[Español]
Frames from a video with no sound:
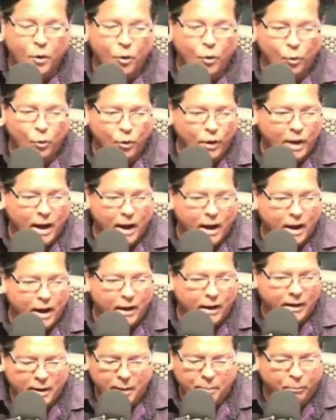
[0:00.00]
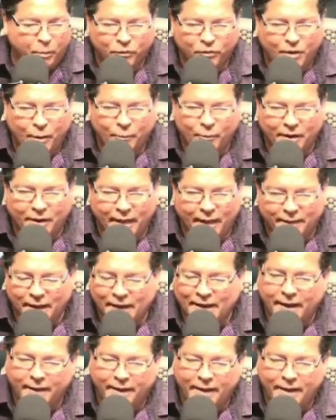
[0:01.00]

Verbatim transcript: unas responsabilidades que